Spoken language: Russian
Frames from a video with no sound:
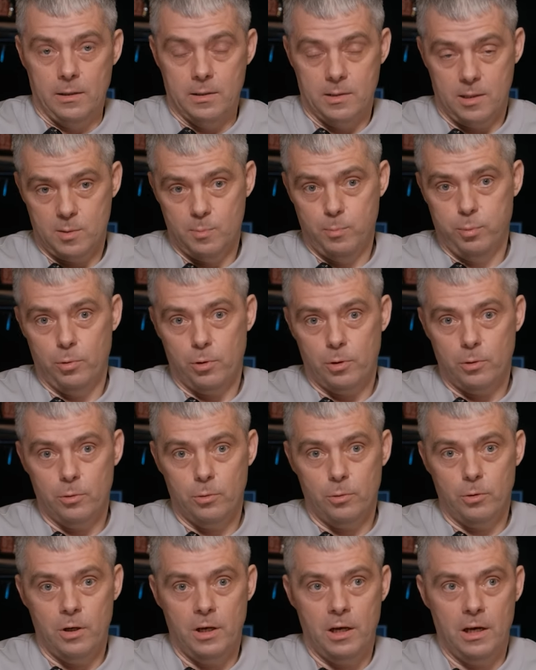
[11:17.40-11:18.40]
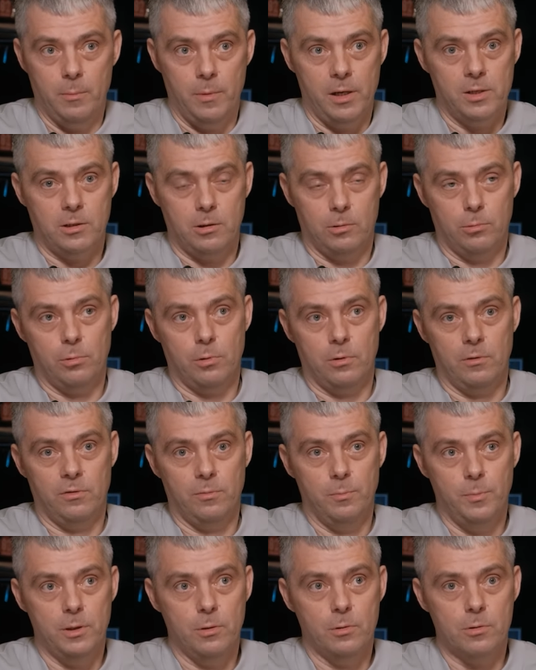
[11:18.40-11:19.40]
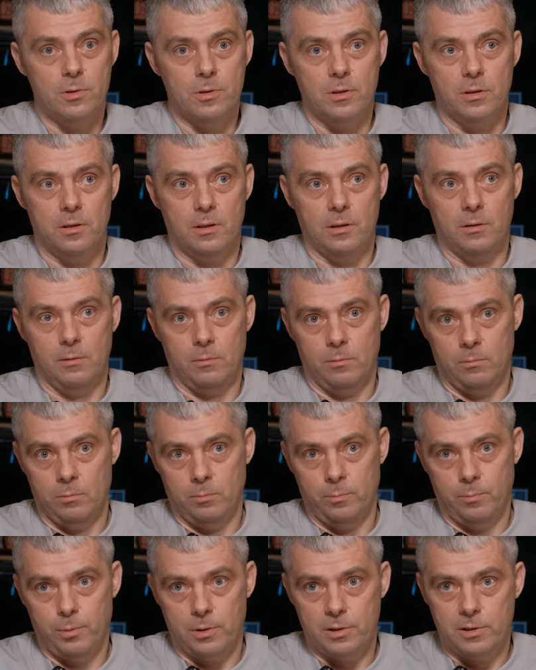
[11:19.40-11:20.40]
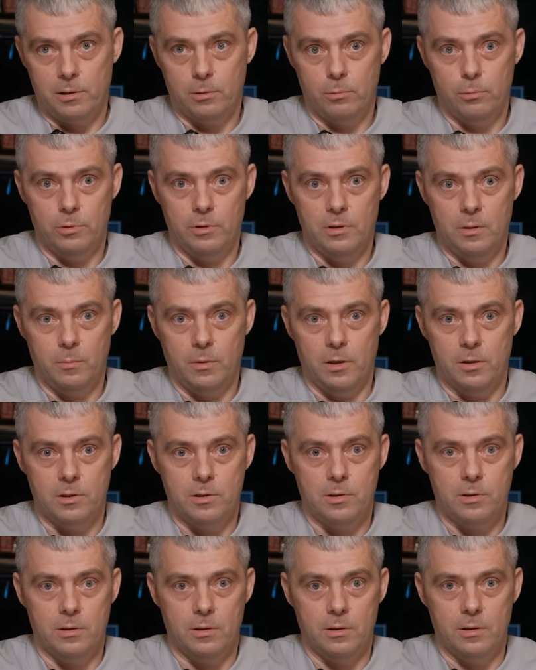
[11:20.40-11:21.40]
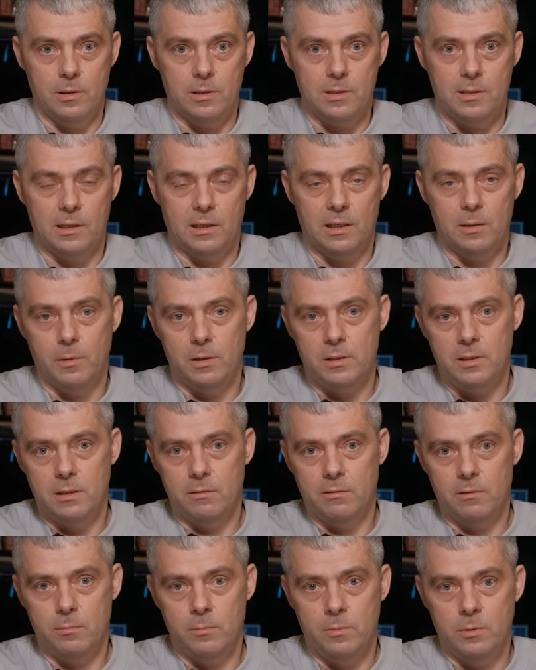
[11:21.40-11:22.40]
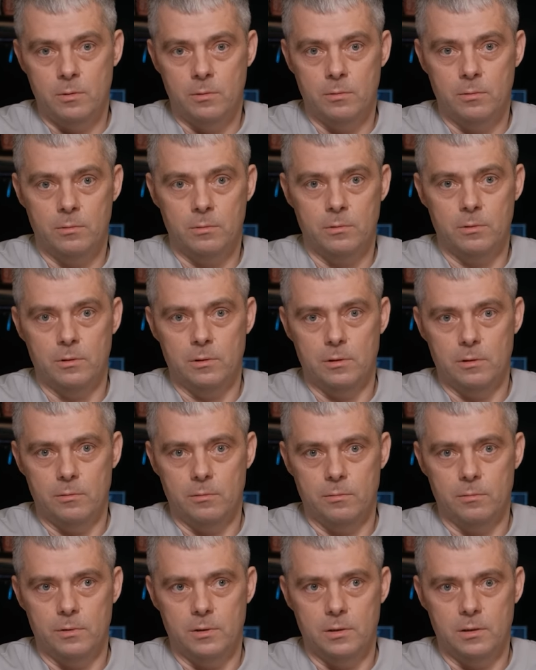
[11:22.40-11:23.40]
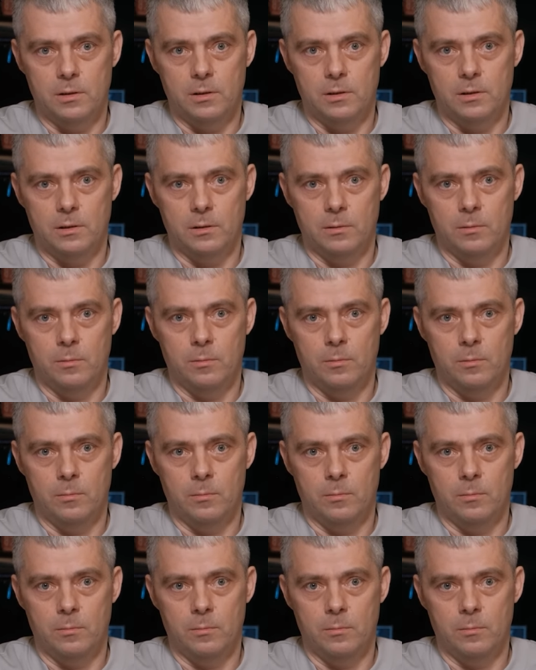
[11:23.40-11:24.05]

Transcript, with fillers: за сборную. А матч, который в минус, это прошлогодний матч э, с «Локомотивом» э, в